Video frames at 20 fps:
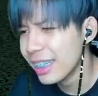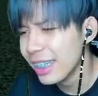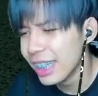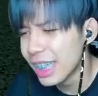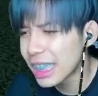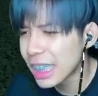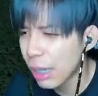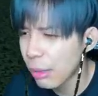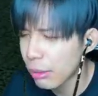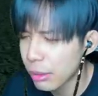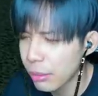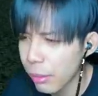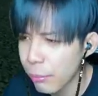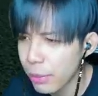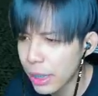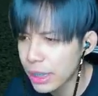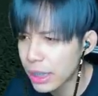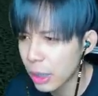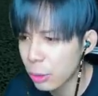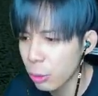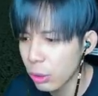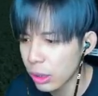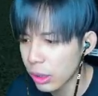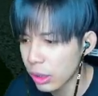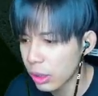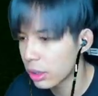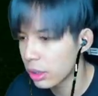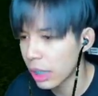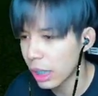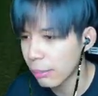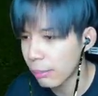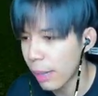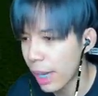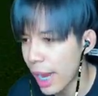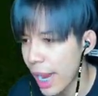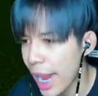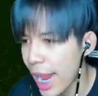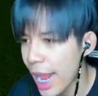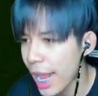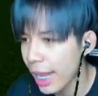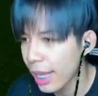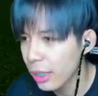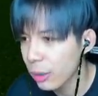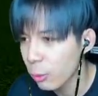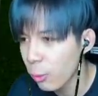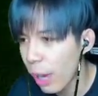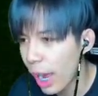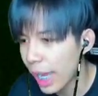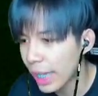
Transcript: สามสิบเอ็มเล่นสะทุนเกินแหมกูหา